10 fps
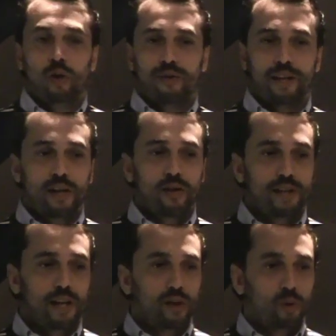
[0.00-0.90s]
Lo sai che
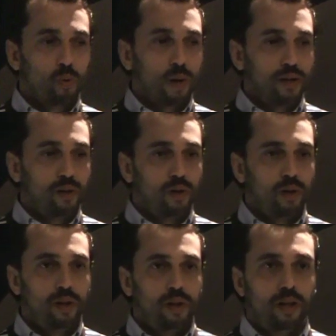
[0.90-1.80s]
cos'è? Che tu quando...
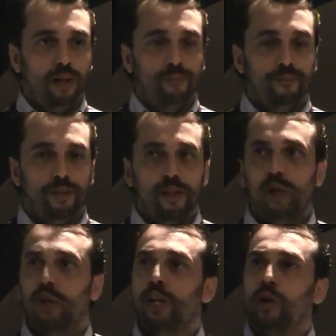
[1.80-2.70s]
Uh,
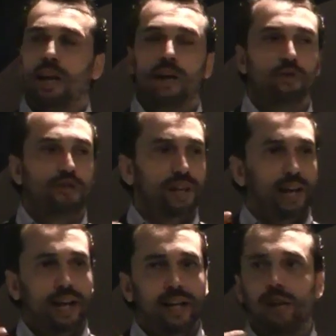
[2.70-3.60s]
io credo che la cucina è
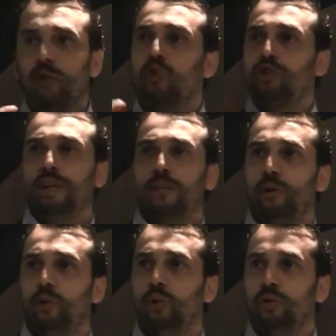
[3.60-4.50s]
anche conoscere i
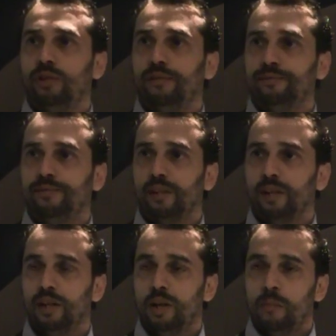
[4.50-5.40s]
prodotti.
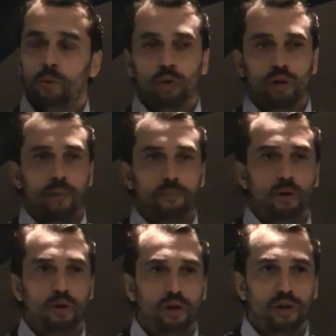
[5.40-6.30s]

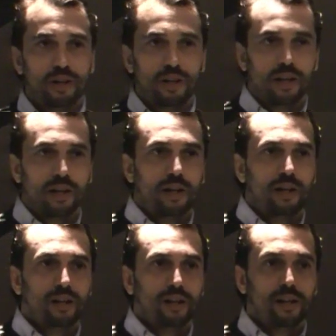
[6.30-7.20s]
Purtroppo,
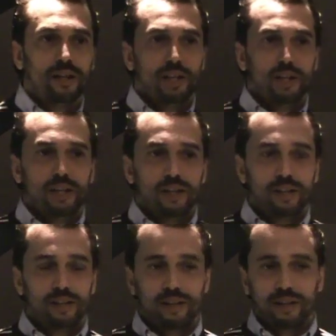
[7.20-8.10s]
uh,
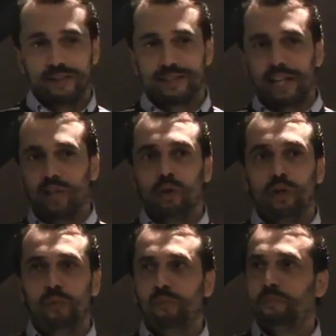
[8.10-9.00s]
stando
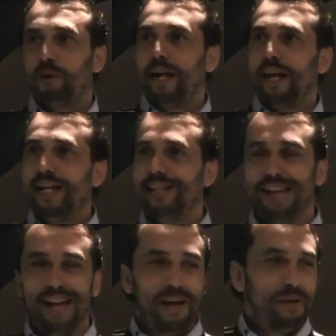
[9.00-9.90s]
in un
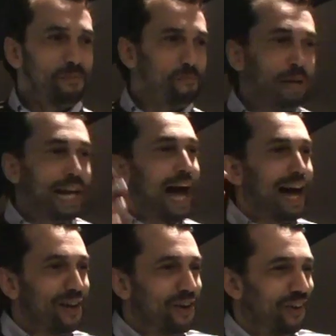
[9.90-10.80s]
paese,
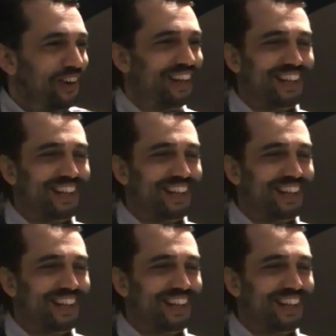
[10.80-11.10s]
Milano,